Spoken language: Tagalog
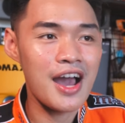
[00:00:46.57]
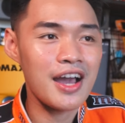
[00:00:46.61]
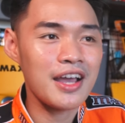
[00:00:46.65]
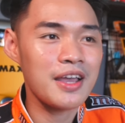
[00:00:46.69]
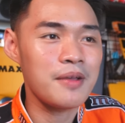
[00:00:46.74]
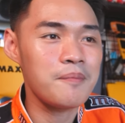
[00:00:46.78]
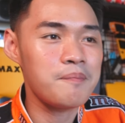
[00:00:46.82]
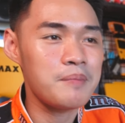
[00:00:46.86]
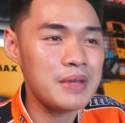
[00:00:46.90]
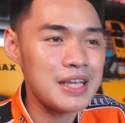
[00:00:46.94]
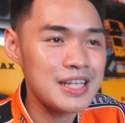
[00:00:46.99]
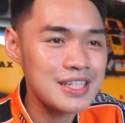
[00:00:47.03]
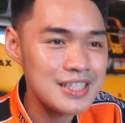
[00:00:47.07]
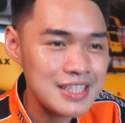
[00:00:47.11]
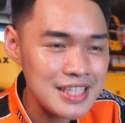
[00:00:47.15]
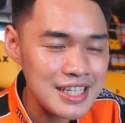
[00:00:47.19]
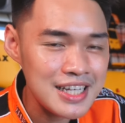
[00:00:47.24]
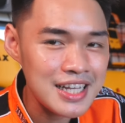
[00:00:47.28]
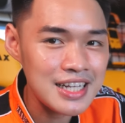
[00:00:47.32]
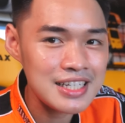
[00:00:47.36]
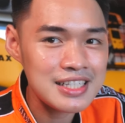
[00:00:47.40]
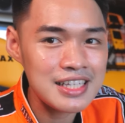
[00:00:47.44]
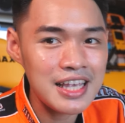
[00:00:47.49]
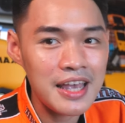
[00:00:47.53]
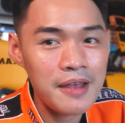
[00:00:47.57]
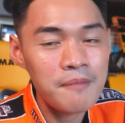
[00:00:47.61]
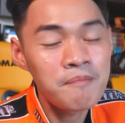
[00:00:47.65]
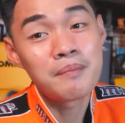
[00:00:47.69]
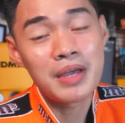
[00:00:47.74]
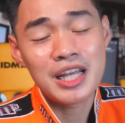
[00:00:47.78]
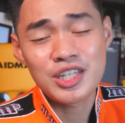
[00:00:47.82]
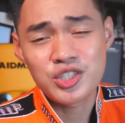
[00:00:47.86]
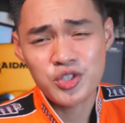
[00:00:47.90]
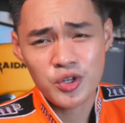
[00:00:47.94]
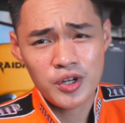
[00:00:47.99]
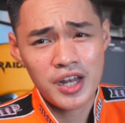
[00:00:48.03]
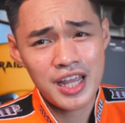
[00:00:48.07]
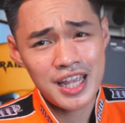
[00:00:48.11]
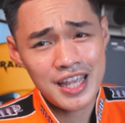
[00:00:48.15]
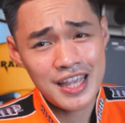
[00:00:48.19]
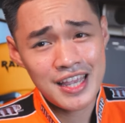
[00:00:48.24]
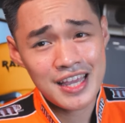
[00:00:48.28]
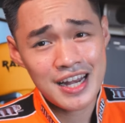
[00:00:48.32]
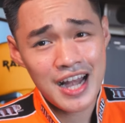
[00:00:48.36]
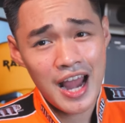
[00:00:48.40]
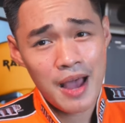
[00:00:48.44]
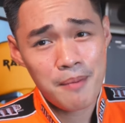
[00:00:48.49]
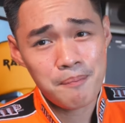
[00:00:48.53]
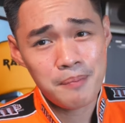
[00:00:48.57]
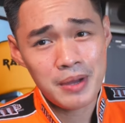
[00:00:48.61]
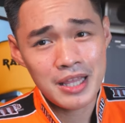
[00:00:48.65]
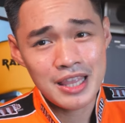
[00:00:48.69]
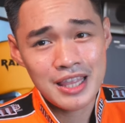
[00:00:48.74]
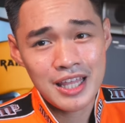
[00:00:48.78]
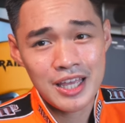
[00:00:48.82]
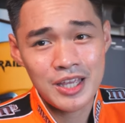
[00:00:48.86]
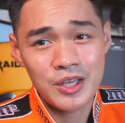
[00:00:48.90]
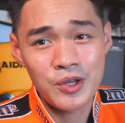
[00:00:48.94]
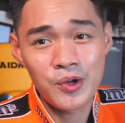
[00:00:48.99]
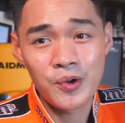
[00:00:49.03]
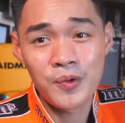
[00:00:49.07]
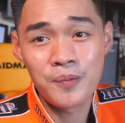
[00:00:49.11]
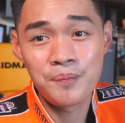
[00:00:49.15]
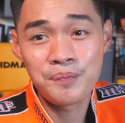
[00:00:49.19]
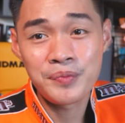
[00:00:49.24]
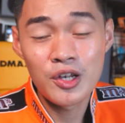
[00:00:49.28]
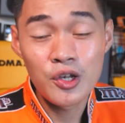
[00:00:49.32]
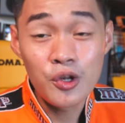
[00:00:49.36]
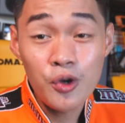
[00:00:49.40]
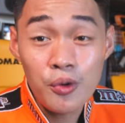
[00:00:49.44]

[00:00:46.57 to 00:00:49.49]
aking PC kasi medyo nahihirapan na yung